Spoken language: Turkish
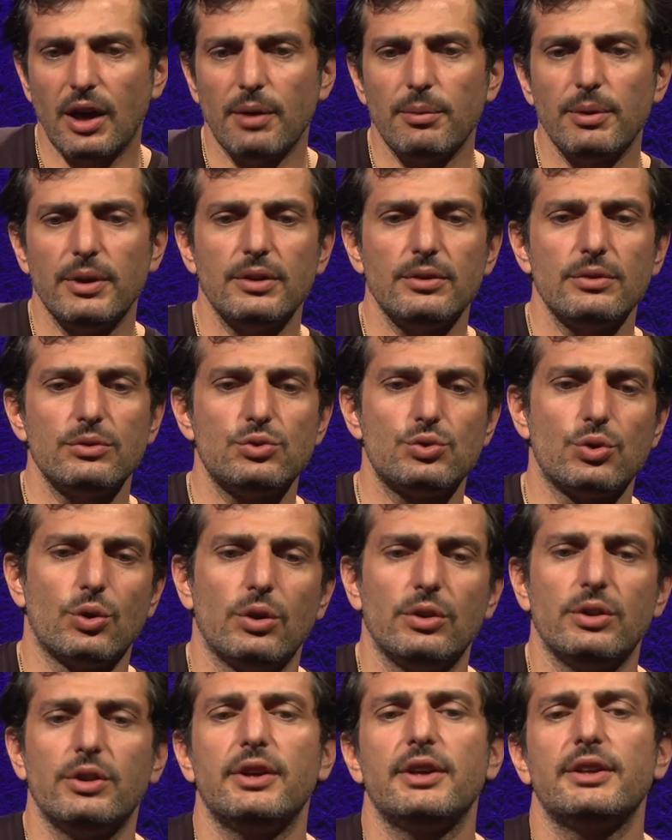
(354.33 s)
Ama
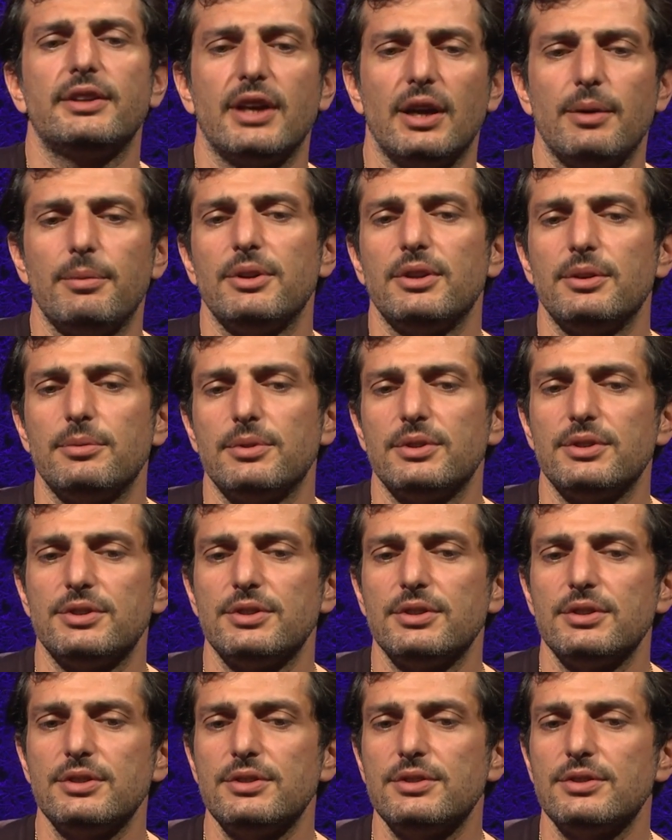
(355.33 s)
çoğunluğa hitap
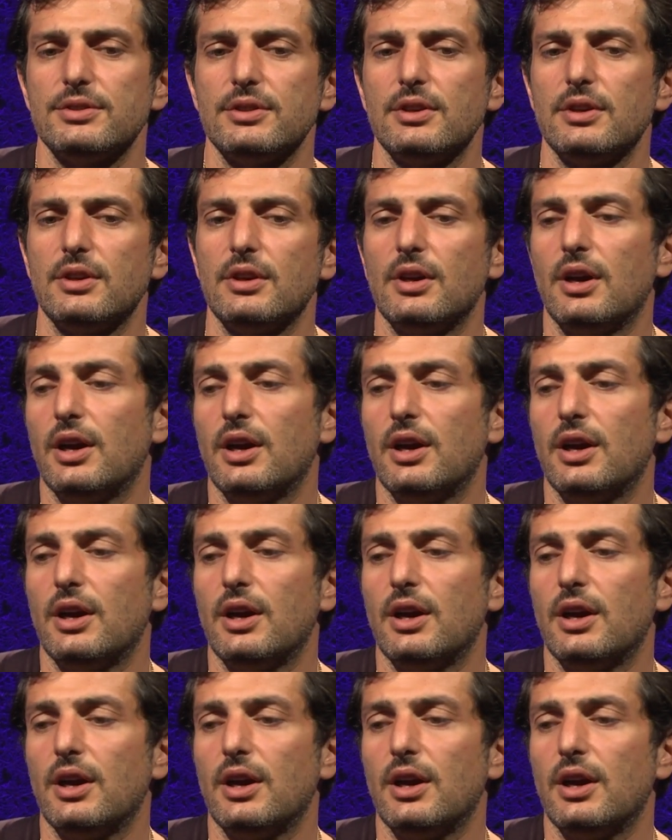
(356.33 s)
edebilirsiniz.